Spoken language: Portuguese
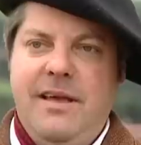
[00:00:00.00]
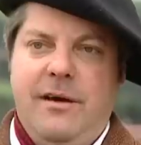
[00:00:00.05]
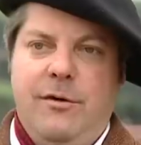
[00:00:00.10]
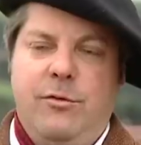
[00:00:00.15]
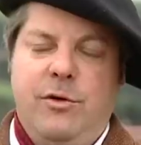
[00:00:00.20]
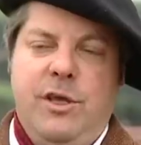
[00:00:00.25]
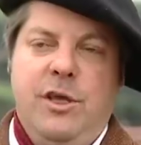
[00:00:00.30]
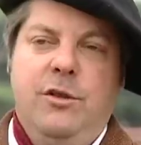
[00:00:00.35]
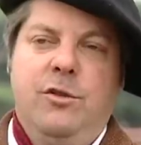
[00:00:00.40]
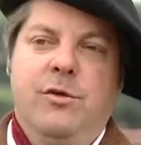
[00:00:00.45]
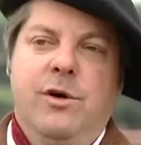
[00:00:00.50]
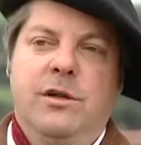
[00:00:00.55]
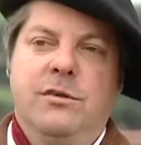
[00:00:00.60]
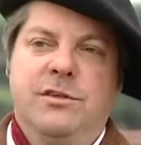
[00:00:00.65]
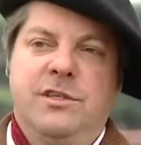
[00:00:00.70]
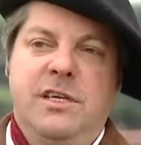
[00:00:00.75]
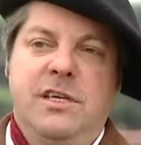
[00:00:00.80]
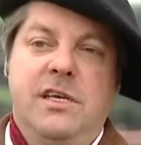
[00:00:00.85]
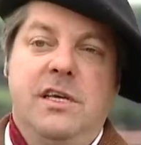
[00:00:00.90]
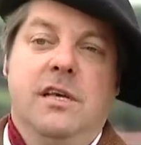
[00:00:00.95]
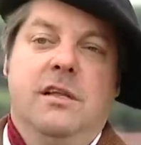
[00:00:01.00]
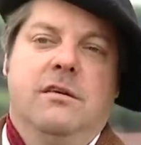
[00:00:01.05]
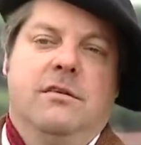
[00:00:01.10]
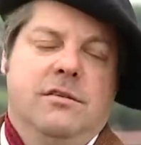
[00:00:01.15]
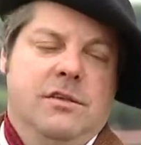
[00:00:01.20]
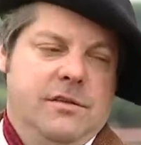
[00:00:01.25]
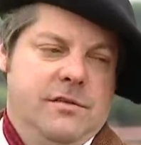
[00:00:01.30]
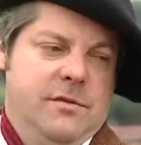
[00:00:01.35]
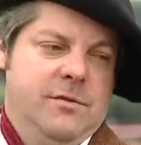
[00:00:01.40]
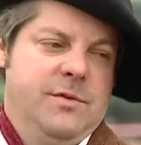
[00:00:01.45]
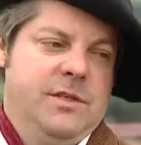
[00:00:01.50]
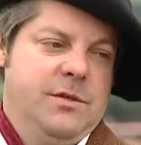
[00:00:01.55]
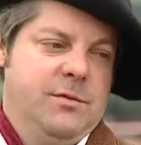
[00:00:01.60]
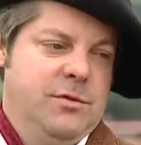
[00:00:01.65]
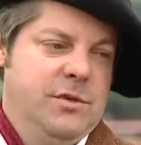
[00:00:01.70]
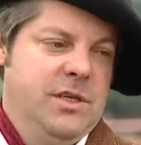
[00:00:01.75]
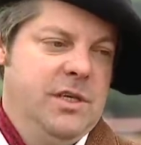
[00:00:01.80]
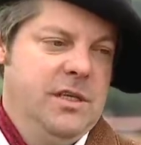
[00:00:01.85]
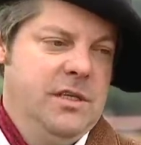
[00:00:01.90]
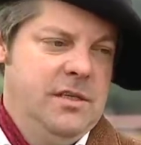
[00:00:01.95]
É o quinto ano seguido que nós vamos para a
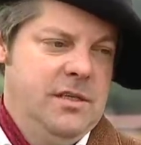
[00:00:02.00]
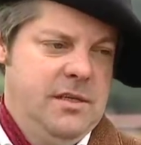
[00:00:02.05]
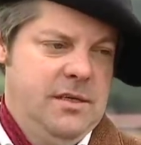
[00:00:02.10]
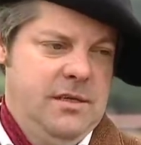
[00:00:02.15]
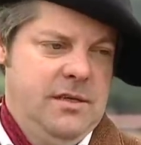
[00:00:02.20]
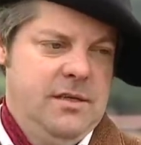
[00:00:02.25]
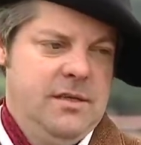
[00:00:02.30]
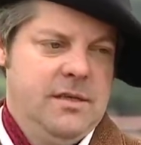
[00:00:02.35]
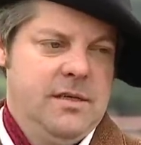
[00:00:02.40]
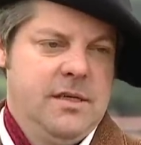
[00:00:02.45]
Expo Inter,